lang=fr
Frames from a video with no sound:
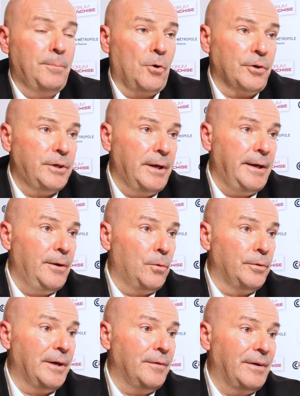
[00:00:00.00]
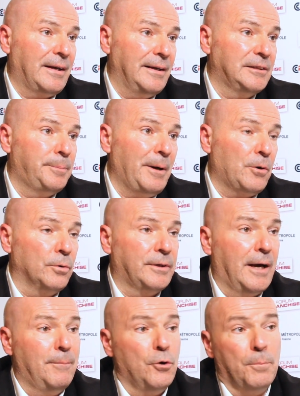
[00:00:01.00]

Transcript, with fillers: banquier, on est avec l'expert comptable,